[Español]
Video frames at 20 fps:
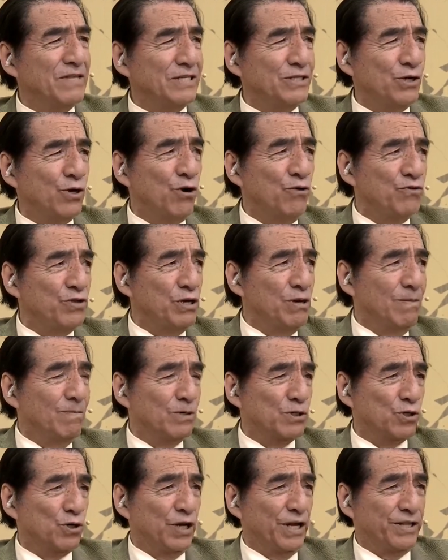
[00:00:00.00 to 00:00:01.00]
y
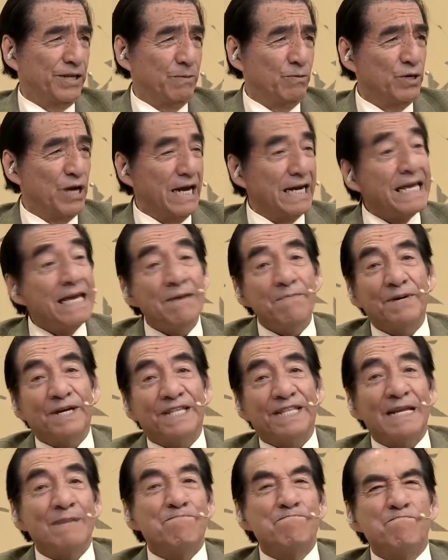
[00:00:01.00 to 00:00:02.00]
continuamos con la tribuna libre
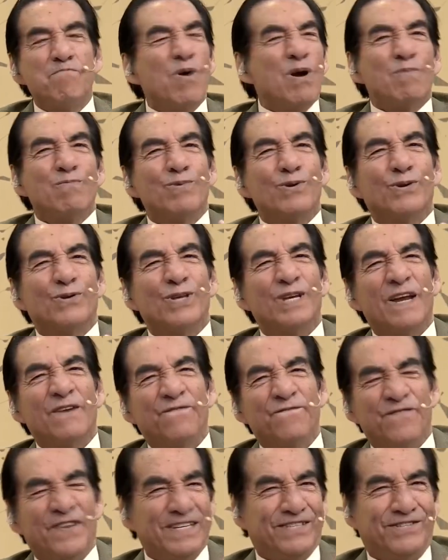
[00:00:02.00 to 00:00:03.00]
del pueblo de la
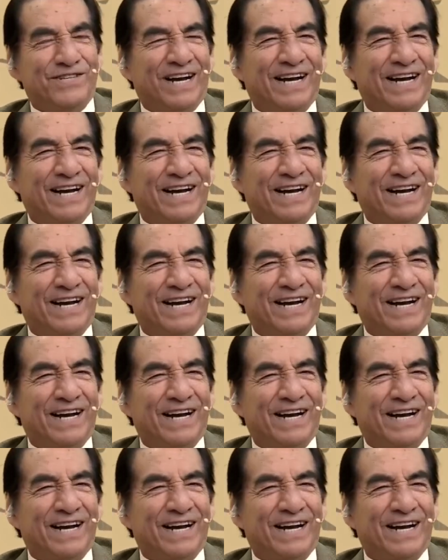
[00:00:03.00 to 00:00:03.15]
fecha.